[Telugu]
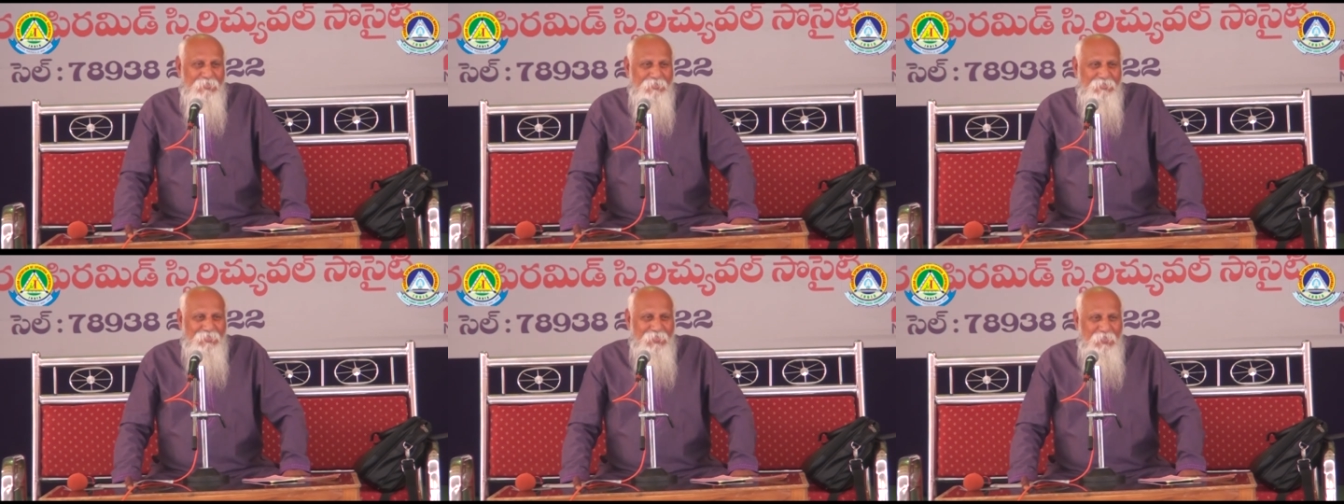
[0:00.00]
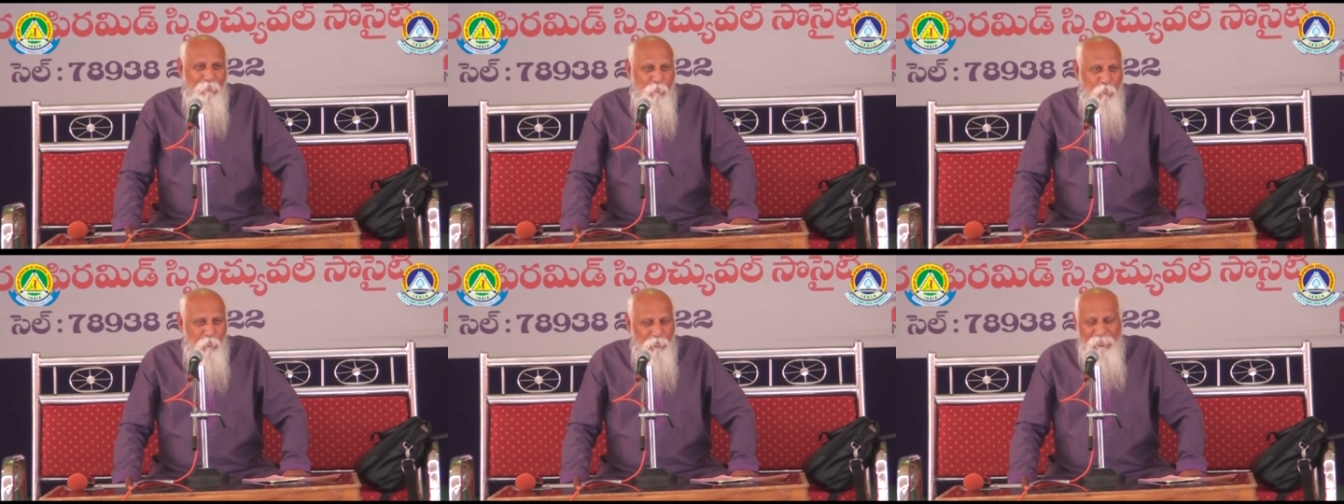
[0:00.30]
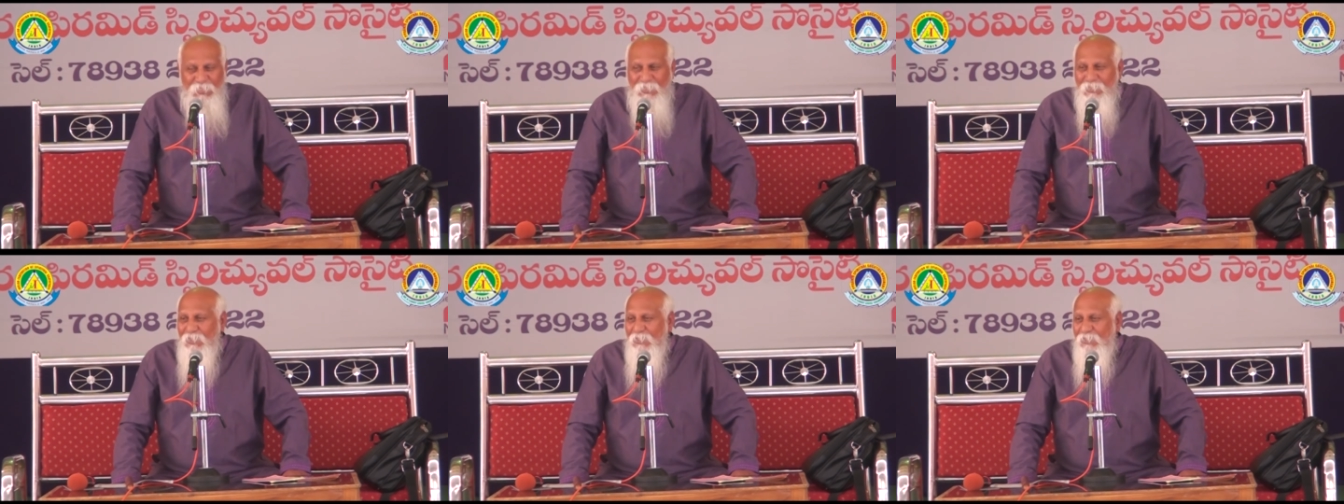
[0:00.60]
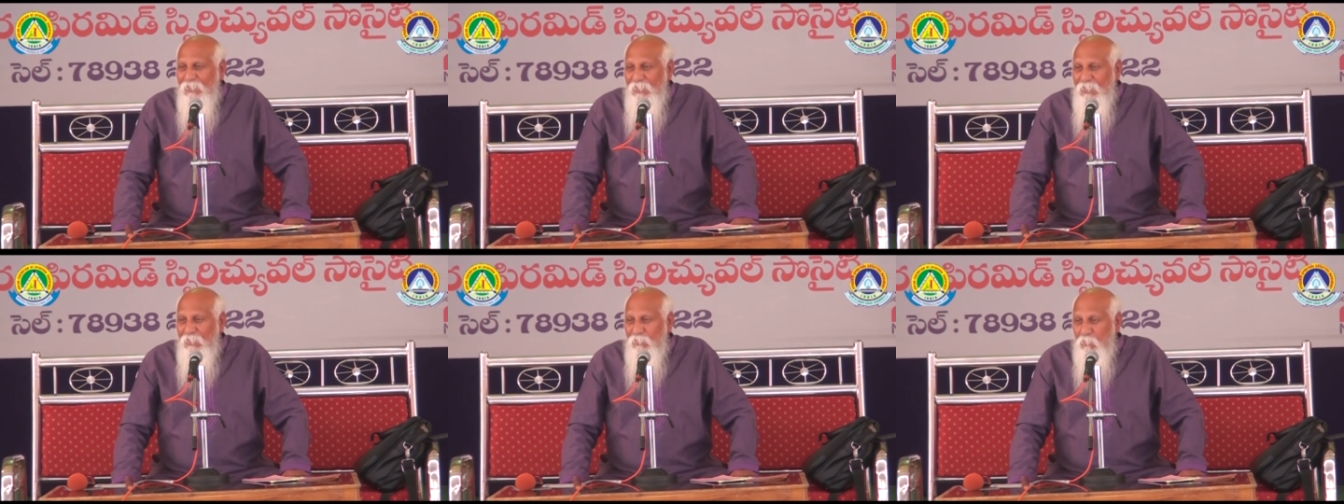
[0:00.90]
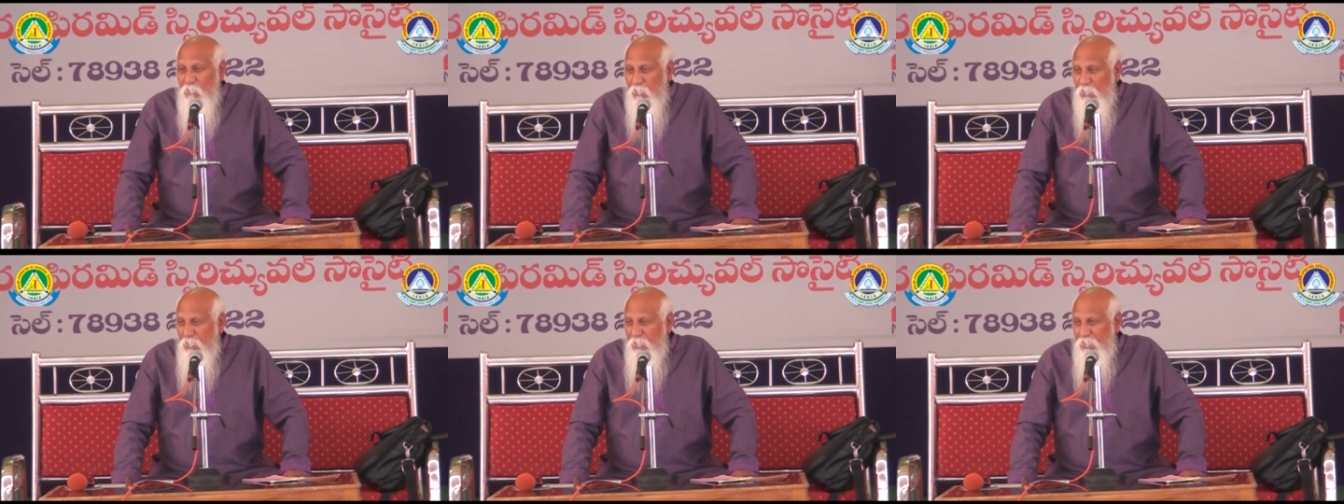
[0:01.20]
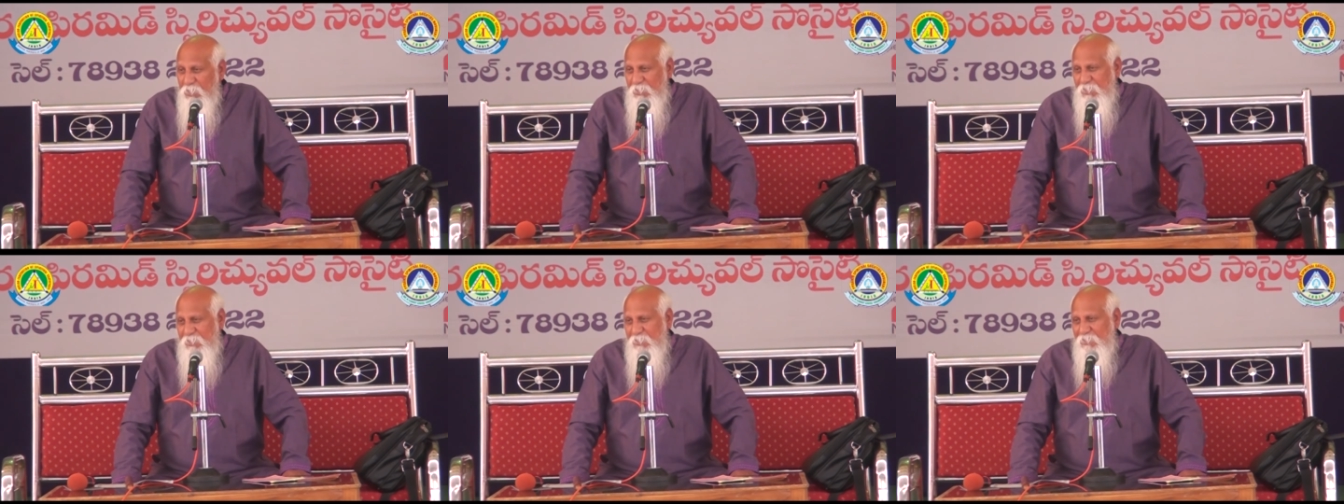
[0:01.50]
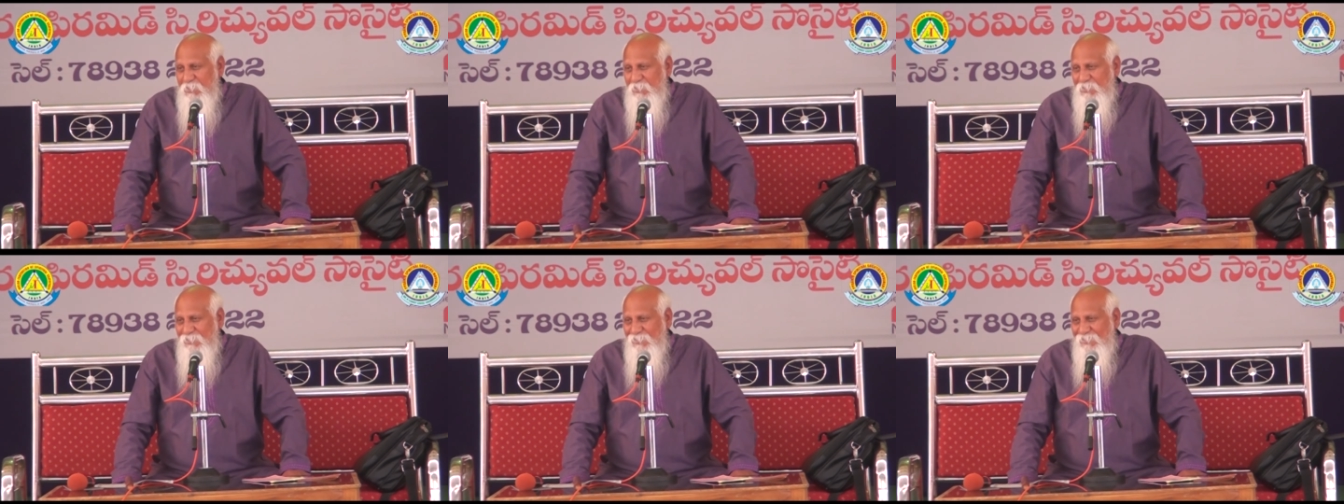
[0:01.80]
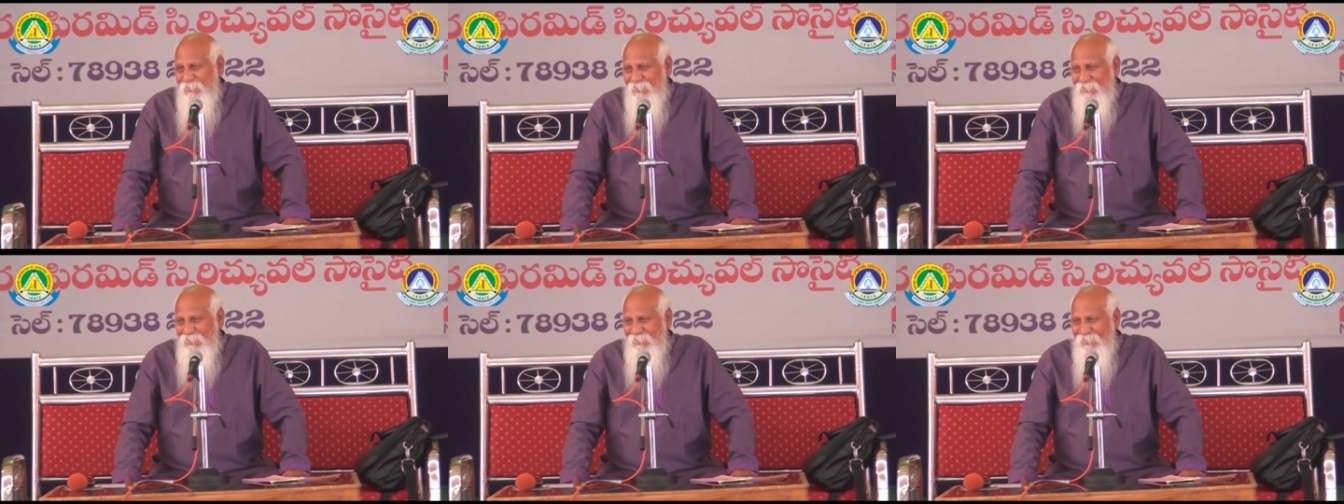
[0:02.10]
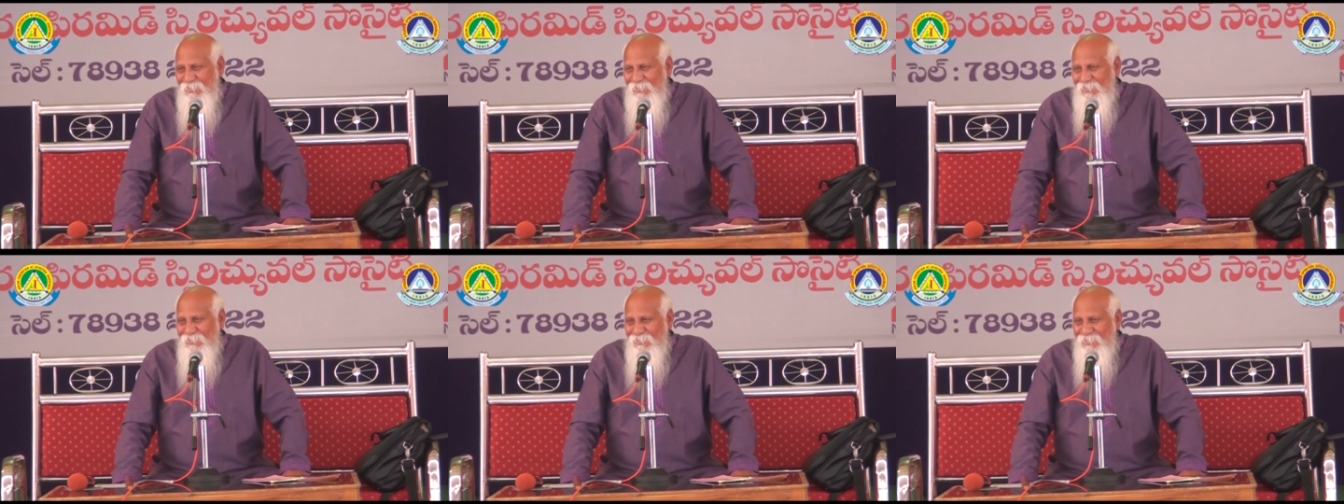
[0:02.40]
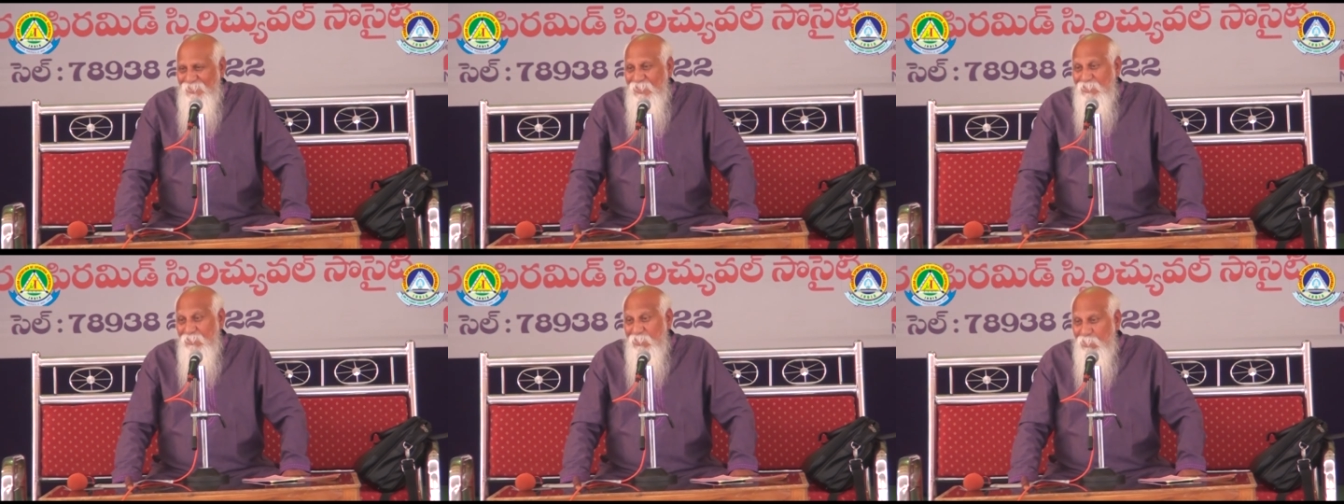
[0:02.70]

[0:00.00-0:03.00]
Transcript: నీ పూజ నాకు అక్కర్లేదు రోయ్ నేను